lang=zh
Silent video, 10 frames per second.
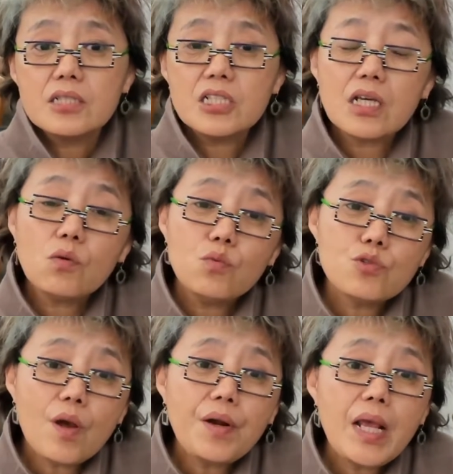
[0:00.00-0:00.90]
这个武
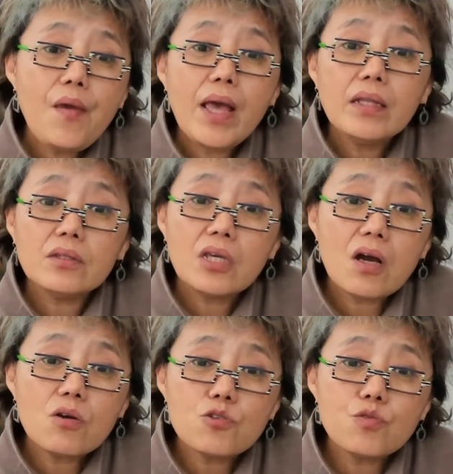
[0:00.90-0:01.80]
装人员
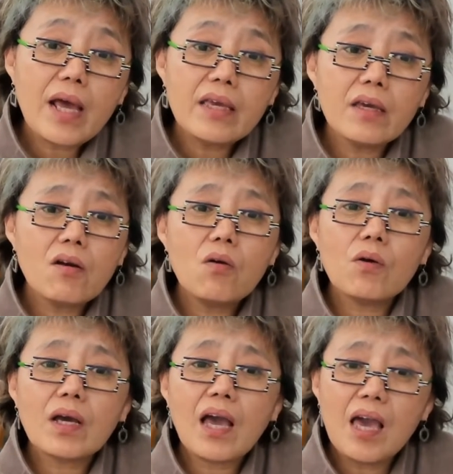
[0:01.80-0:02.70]
跳出来以
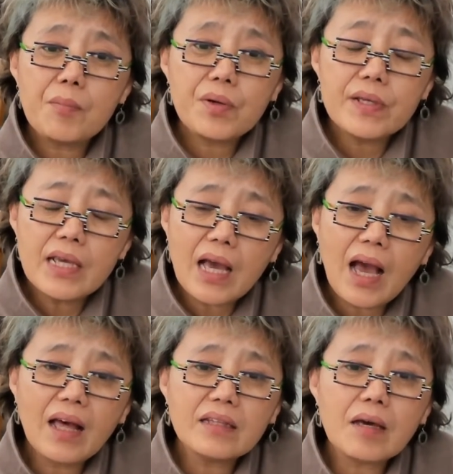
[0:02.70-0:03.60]
后，凯波尔一
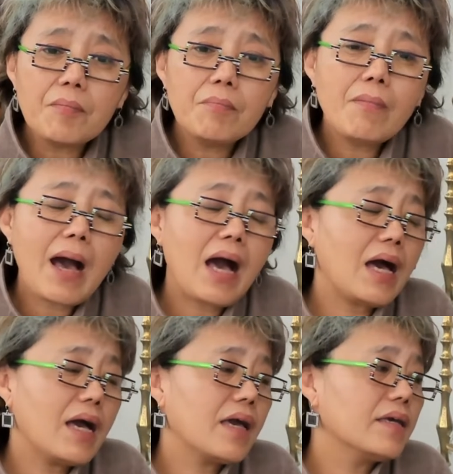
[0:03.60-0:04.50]
看呢，妈
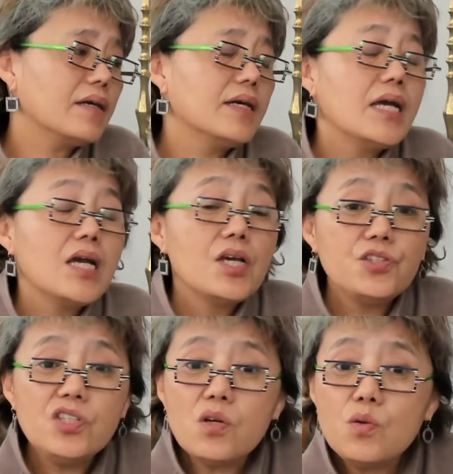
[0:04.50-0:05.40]
呀，
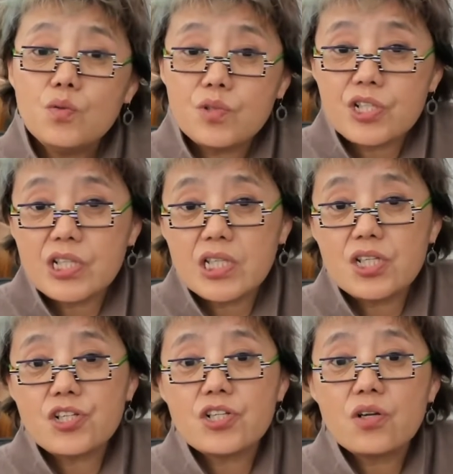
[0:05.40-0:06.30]
又是
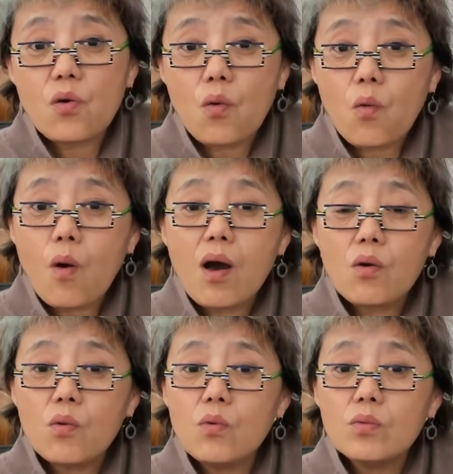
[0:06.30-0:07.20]
一支
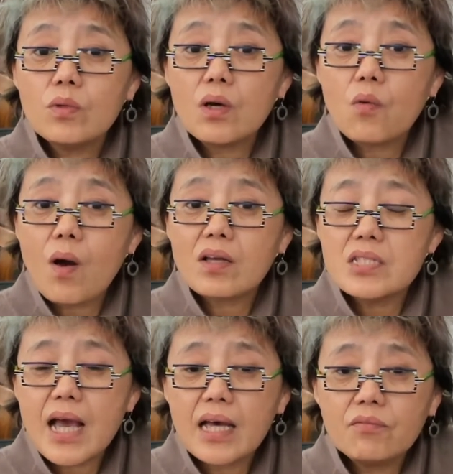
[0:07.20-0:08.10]
皇宫皇
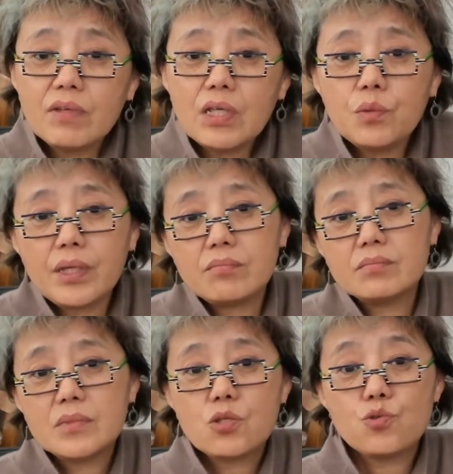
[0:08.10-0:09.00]
家卫队
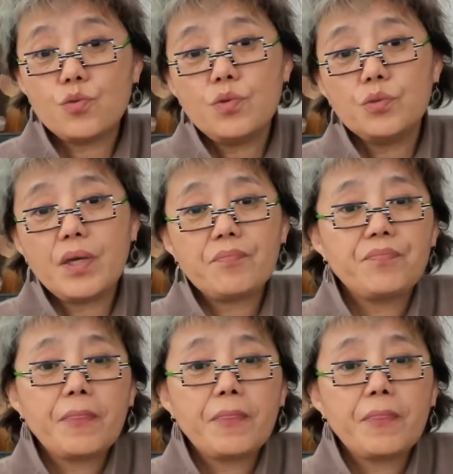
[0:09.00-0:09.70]
巡逻队。